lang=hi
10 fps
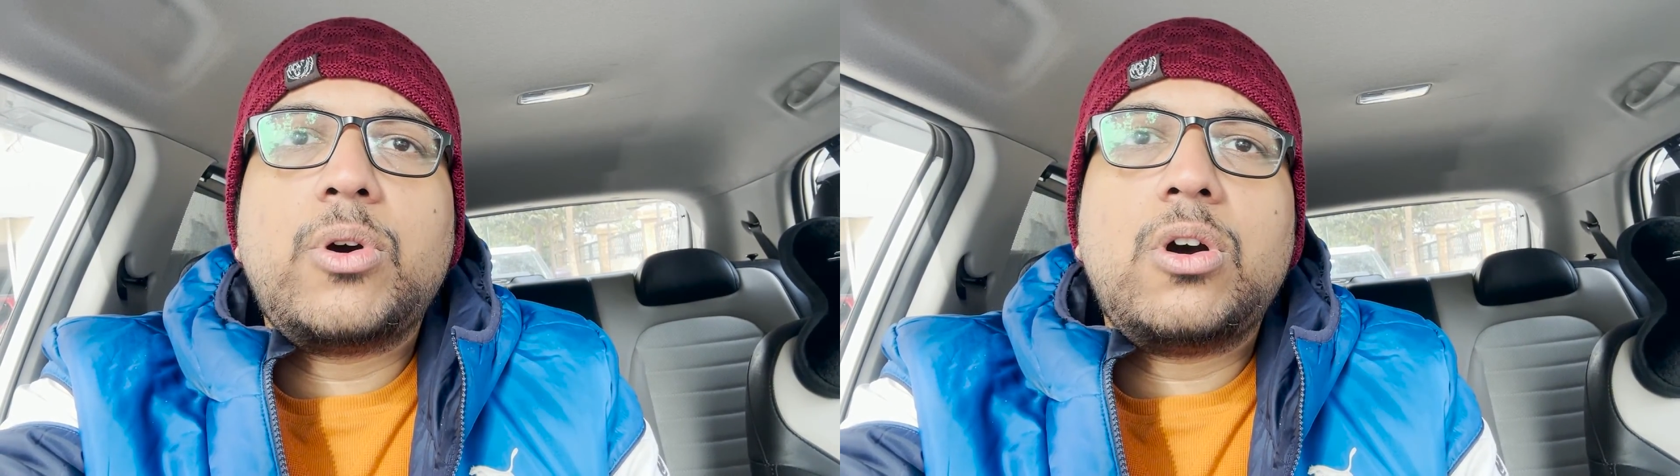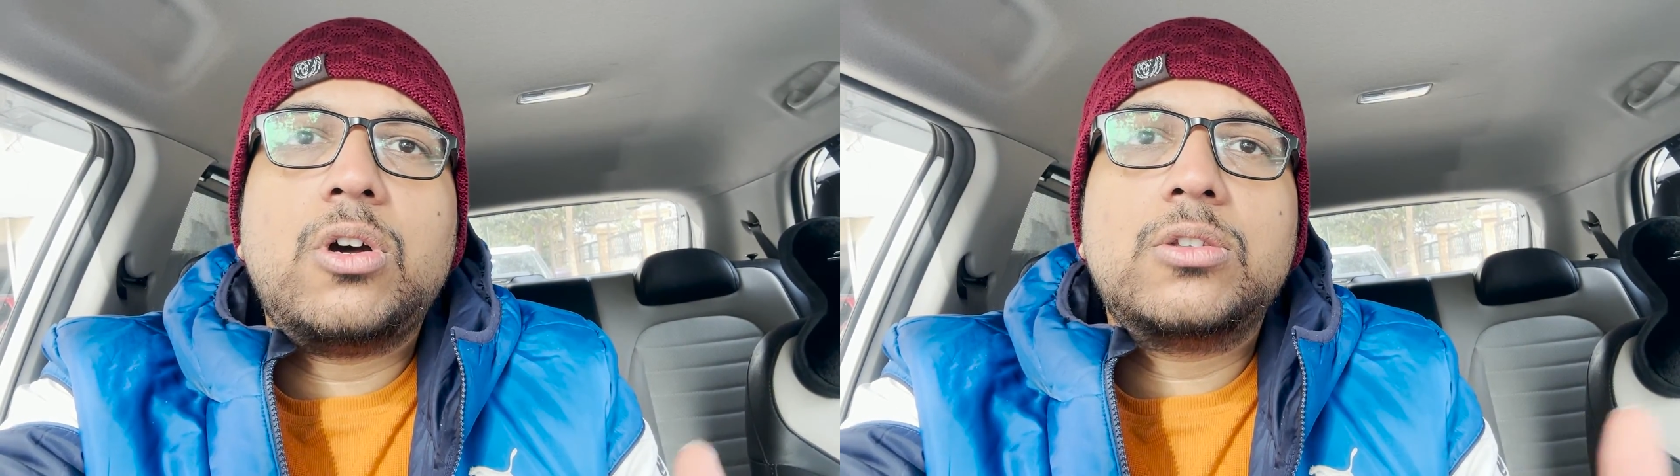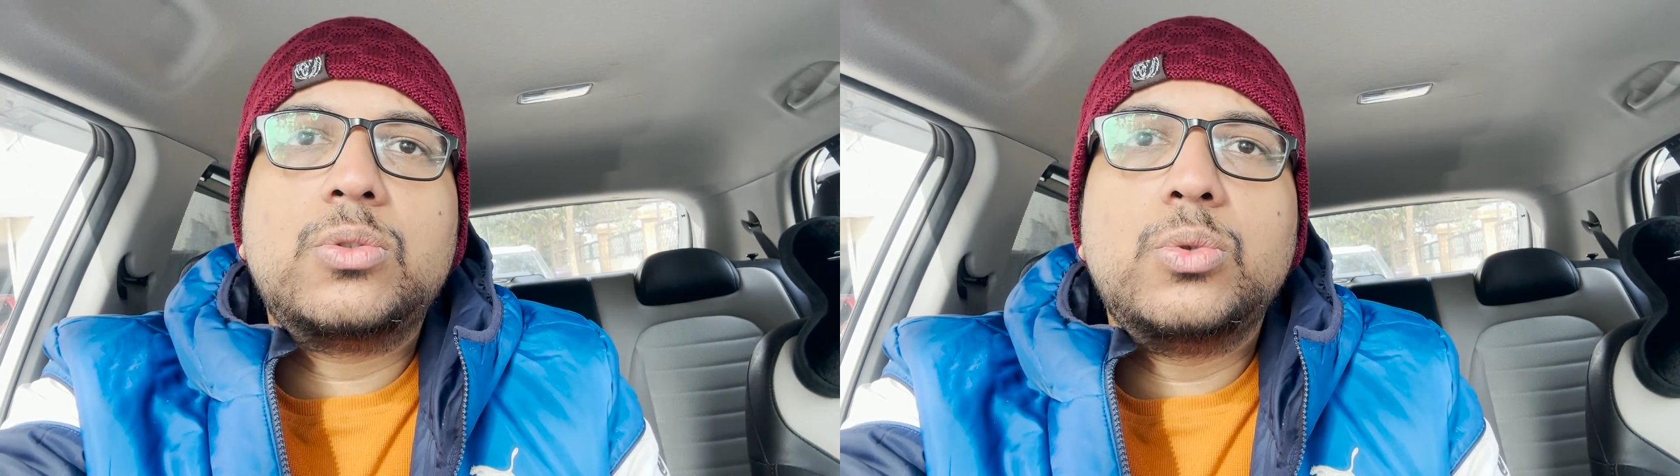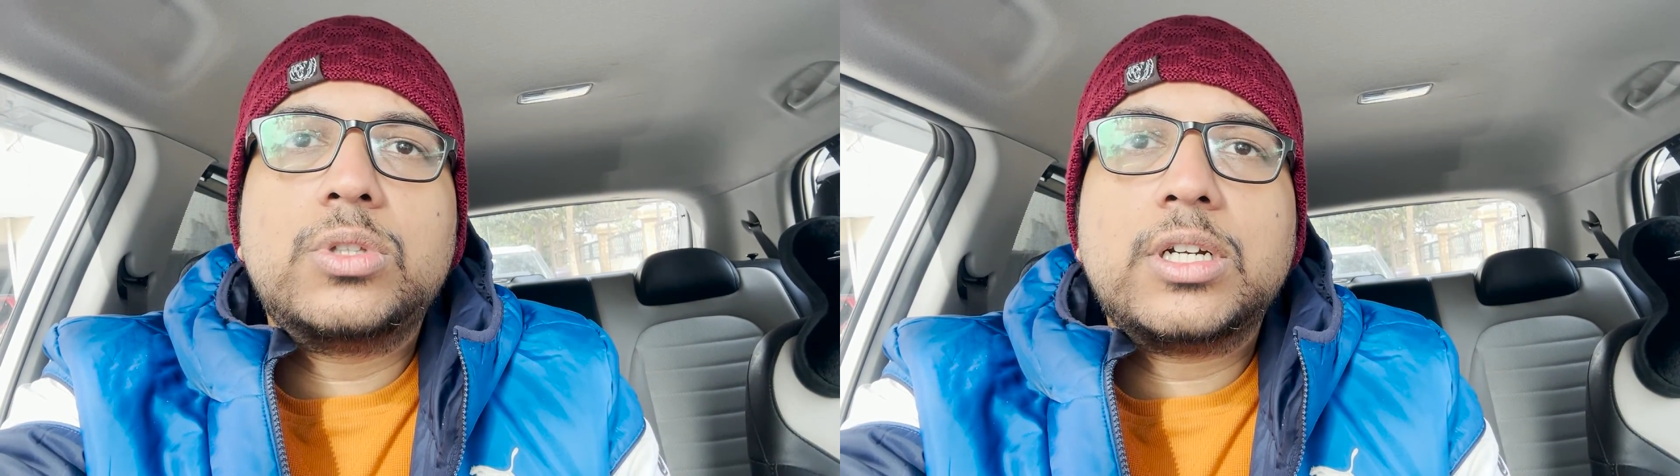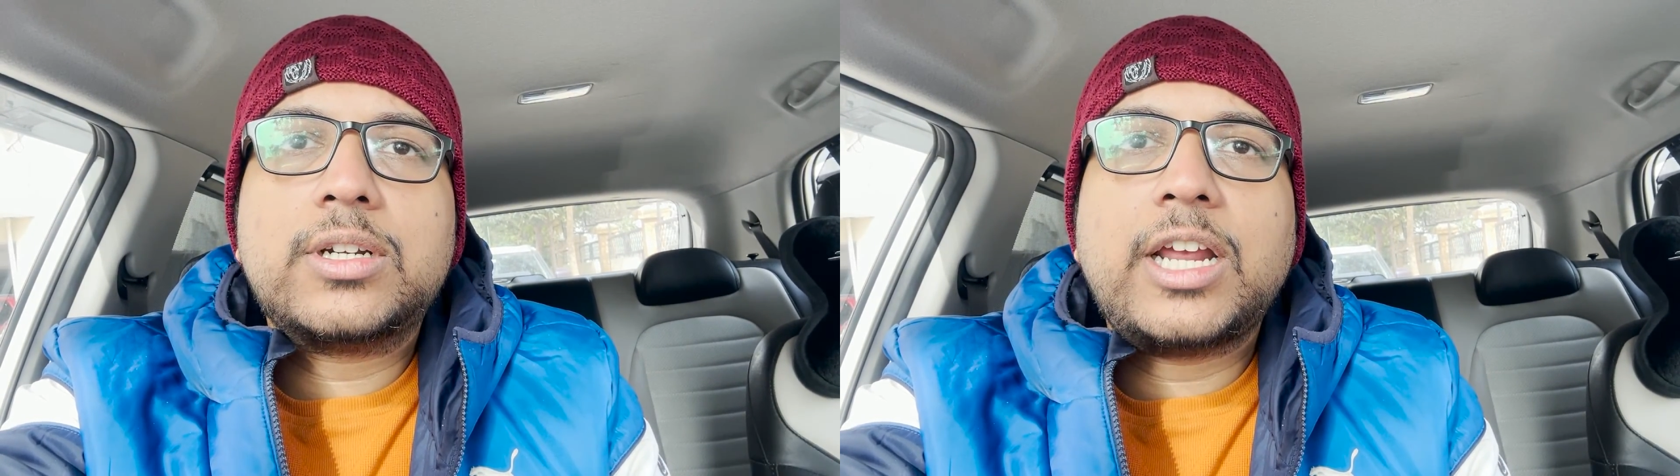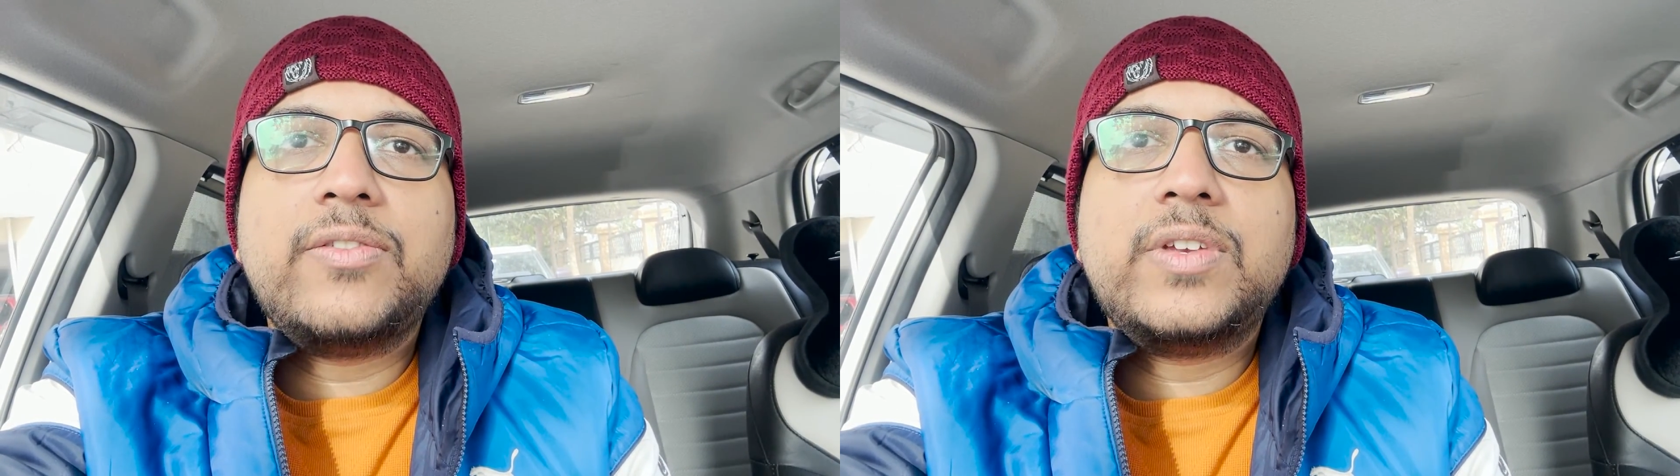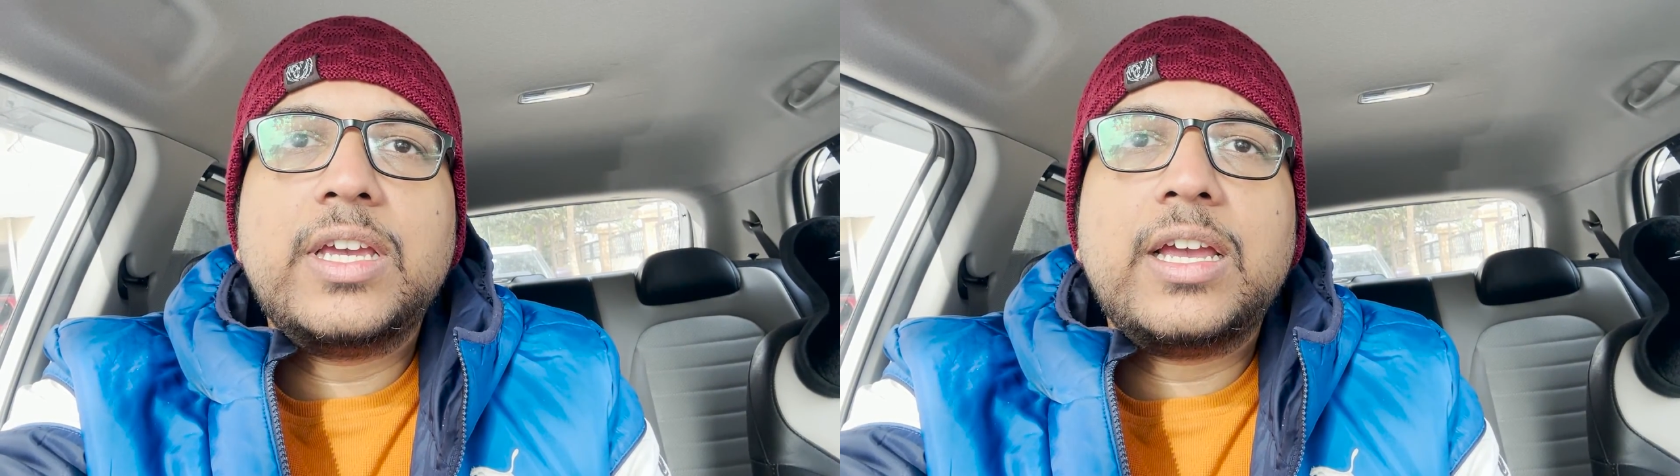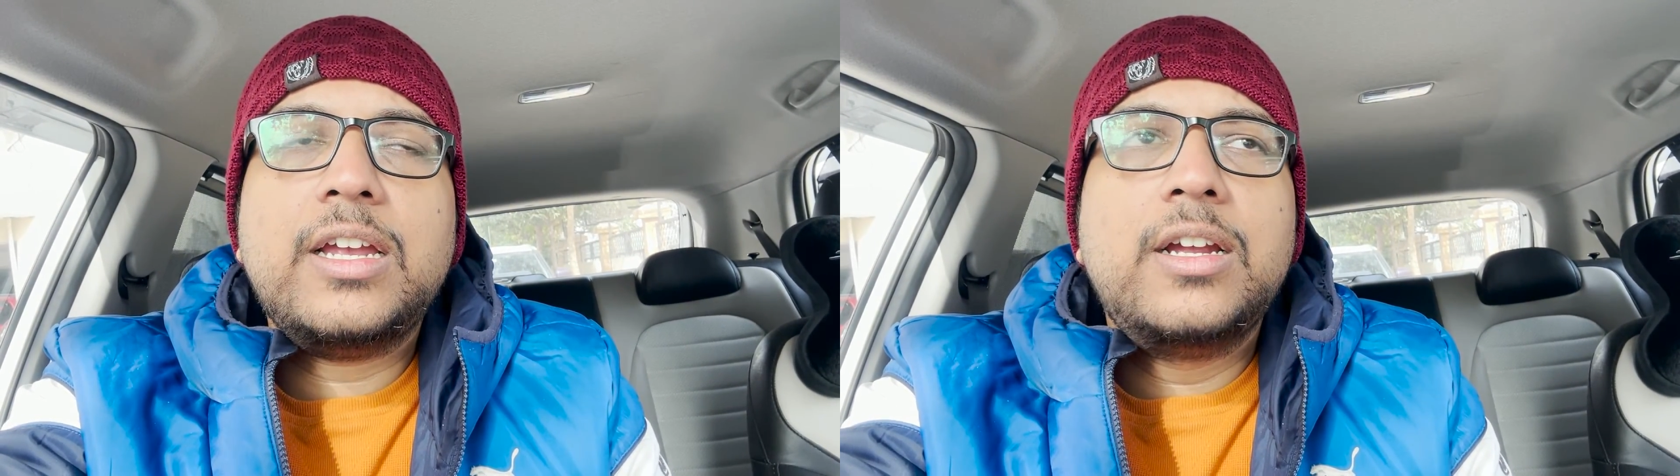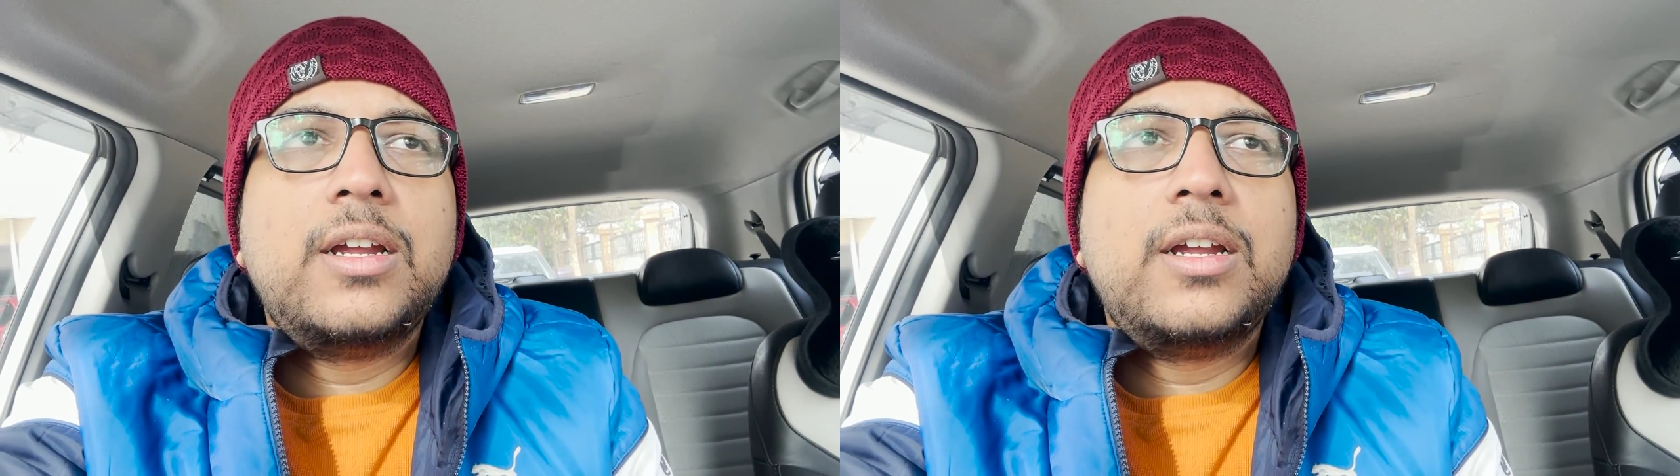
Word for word: बहुत दूर तक ड्राइव किया है